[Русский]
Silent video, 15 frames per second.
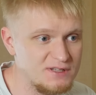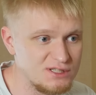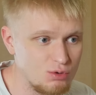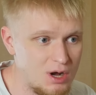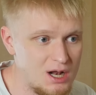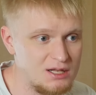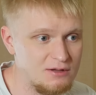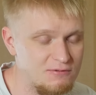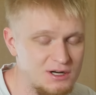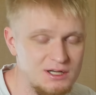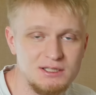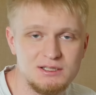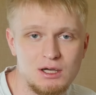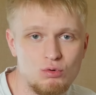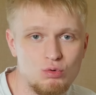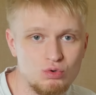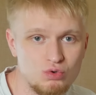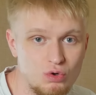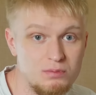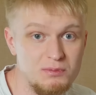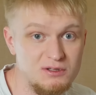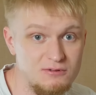визуально выглядит как
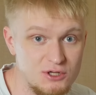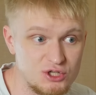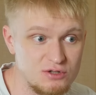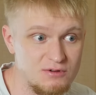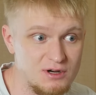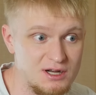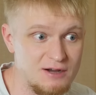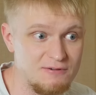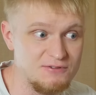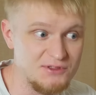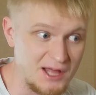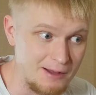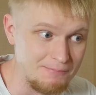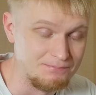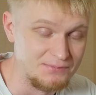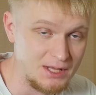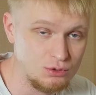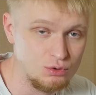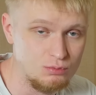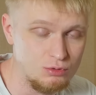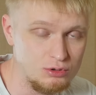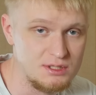кусок медвежьего говна. Я
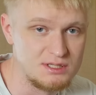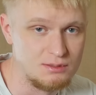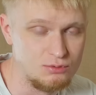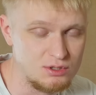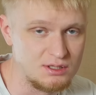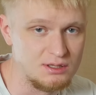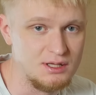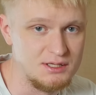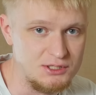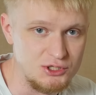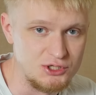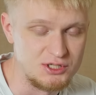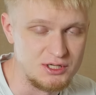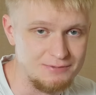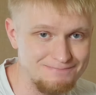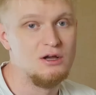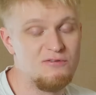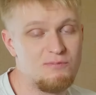думаю, ты со мной согласишься.